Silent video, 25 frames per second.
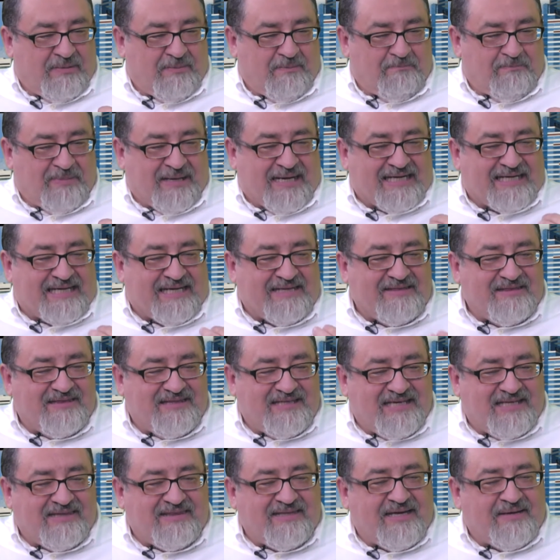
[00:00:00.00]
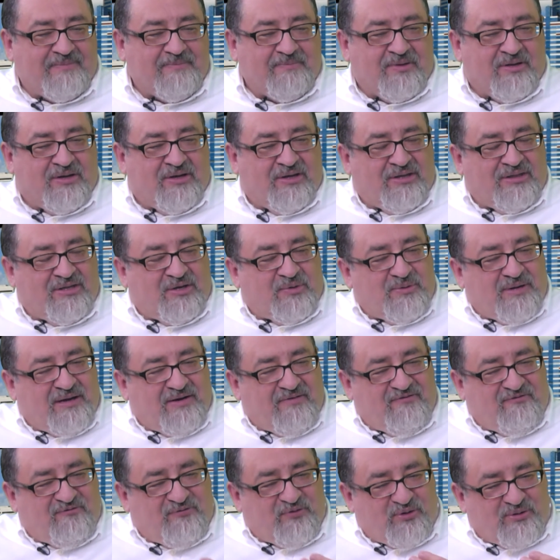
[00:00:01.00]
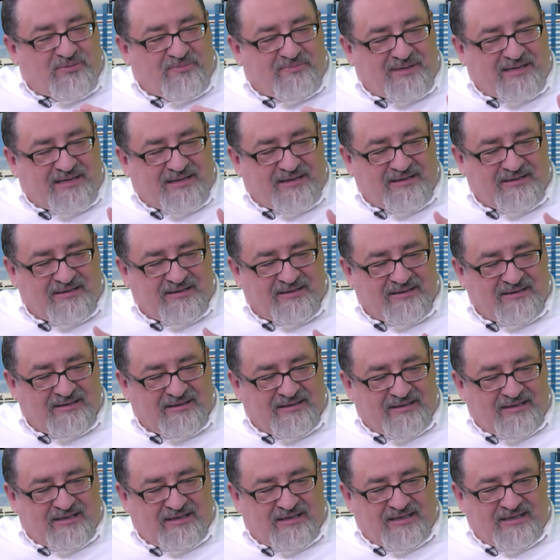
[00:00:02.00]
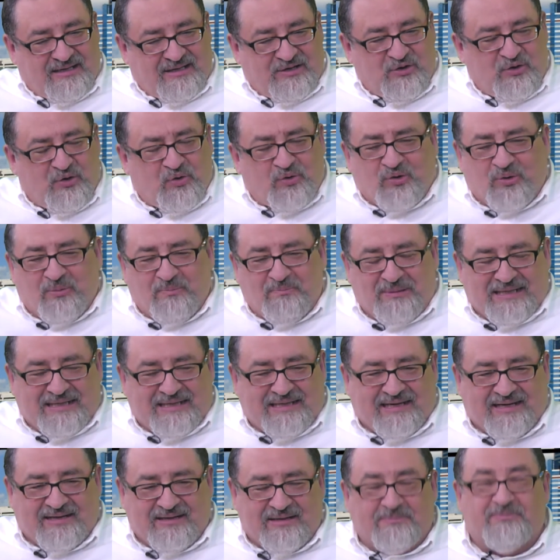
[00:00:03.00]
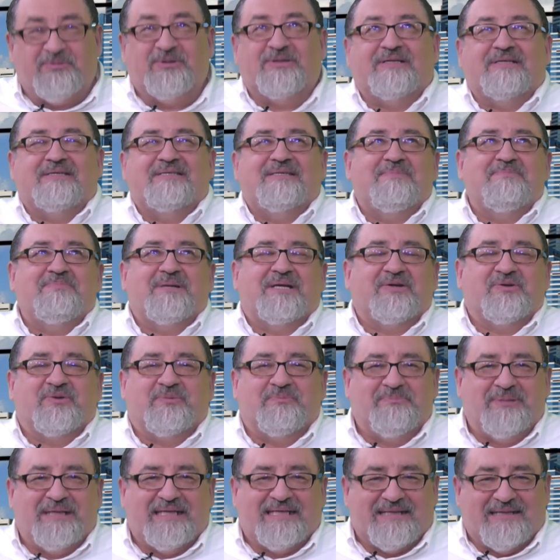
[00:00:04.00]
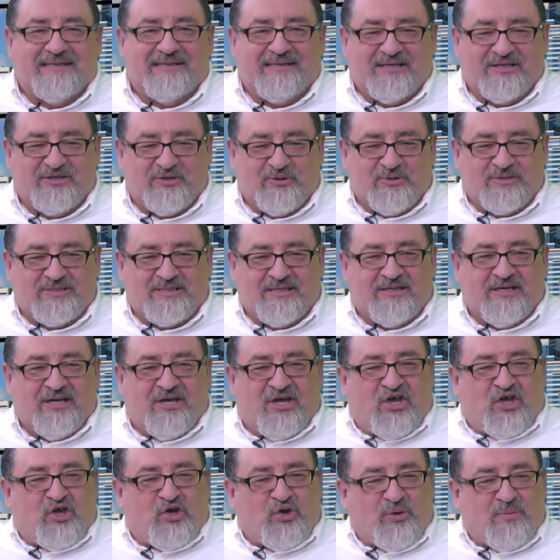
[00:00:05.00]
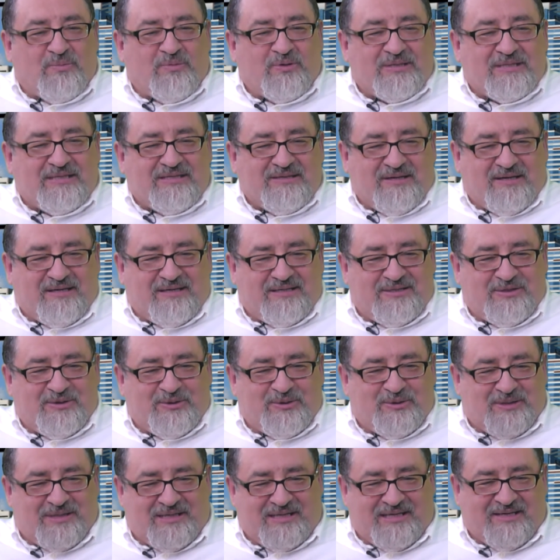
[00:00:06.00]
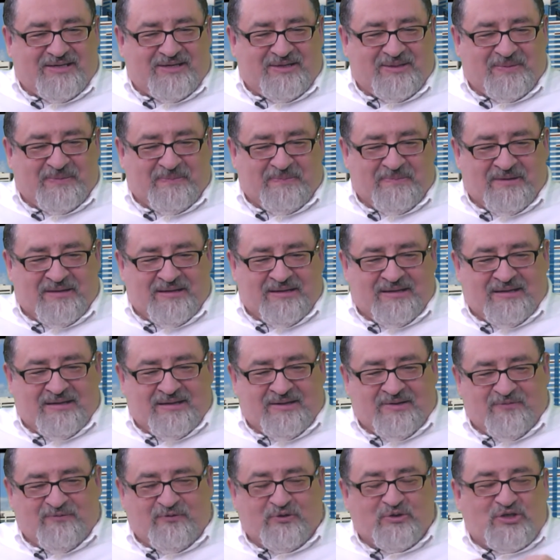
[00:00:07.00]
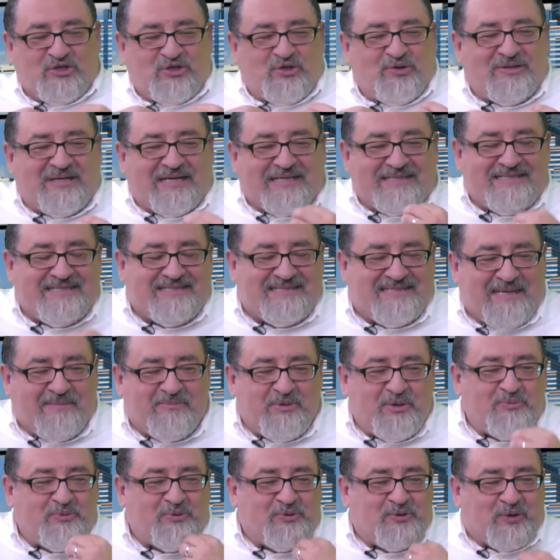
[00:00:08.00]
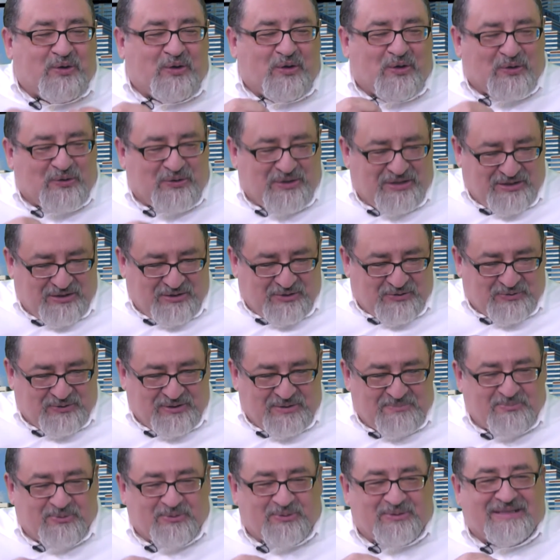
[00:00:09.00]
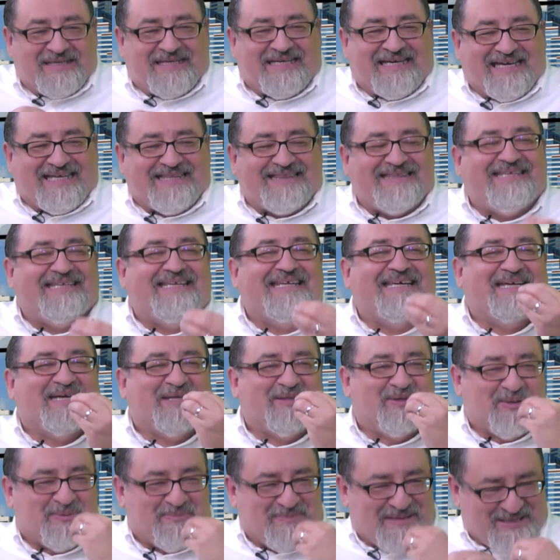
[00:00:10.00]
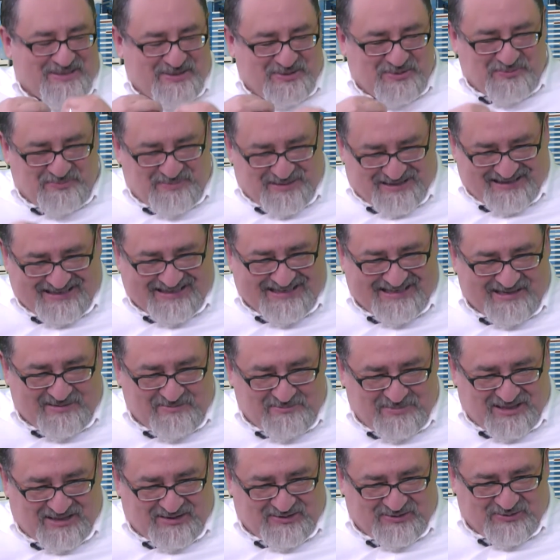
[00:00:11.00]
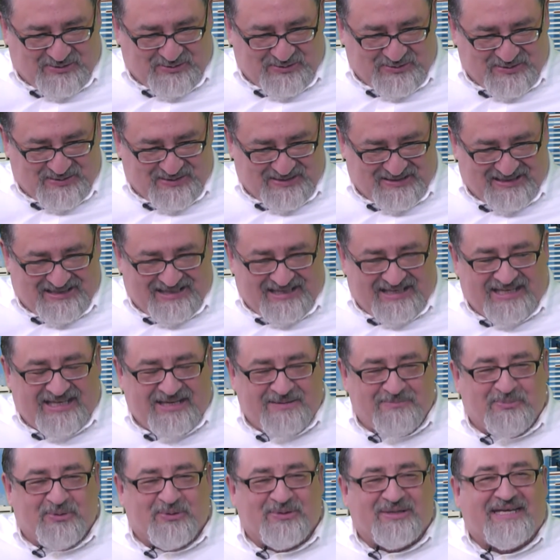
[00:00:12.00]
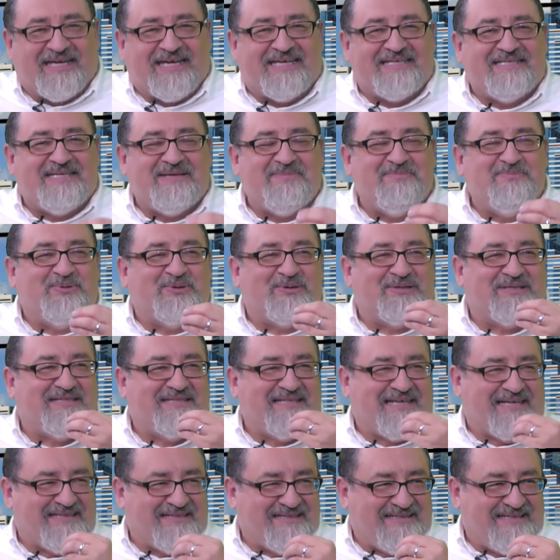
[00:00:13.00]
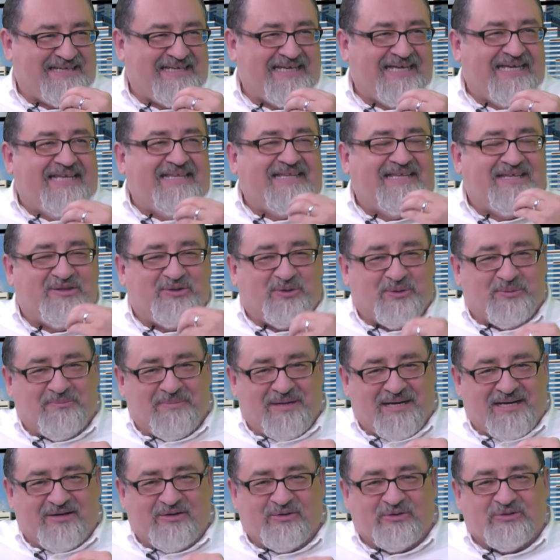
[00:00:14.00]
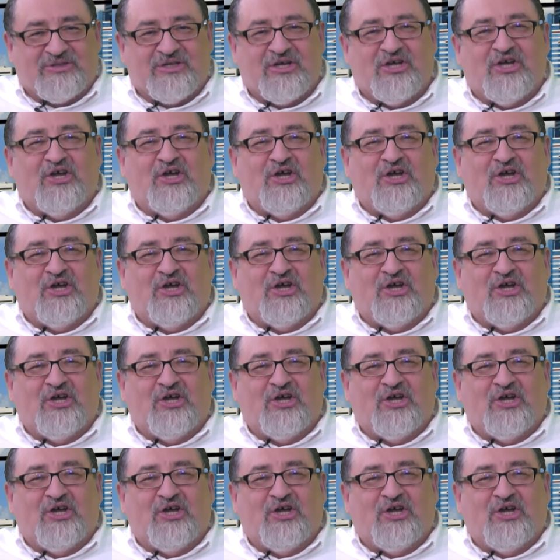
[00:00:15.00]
para que entiendan de una forma eh, no complicada, porque siempre complican las cosas, cómo eh, funciona el sistema inmunológico y por qué tiene que tomar sus medicamentos y por qué es importante de tomarlos